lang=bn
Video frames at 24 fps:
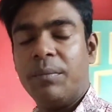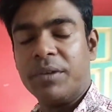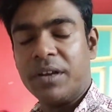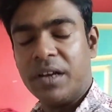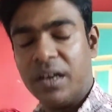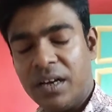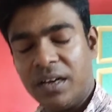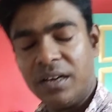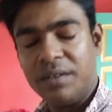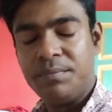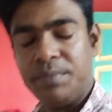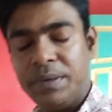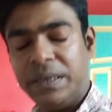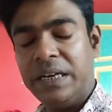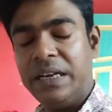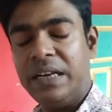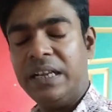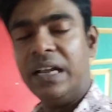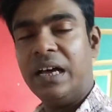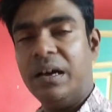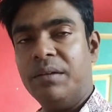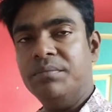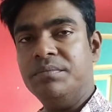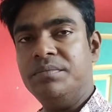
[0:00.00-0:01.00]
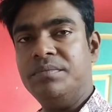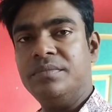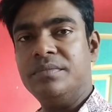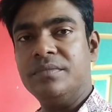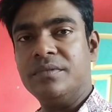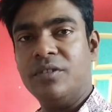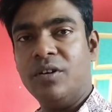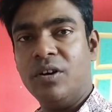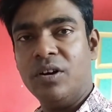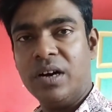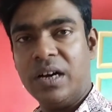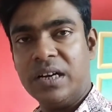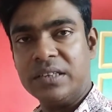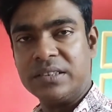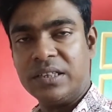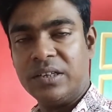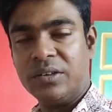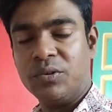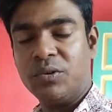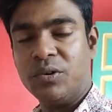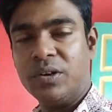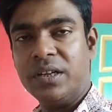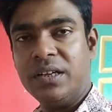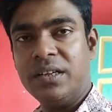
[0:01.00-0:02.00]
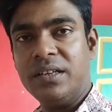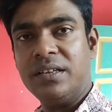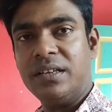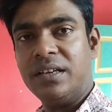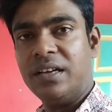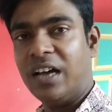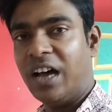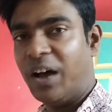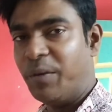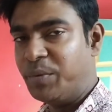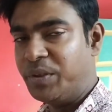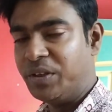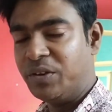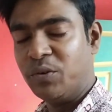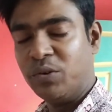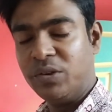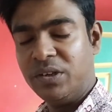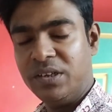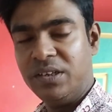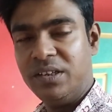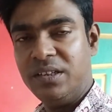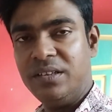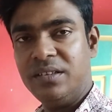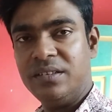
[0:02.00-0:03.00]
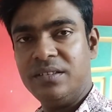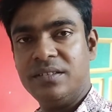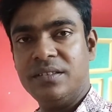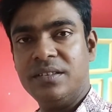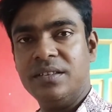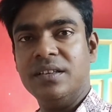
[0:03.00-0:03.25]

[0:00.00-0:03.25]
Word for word: আমরা ফিরলাম গঙ্গাসান করে আমি করিনি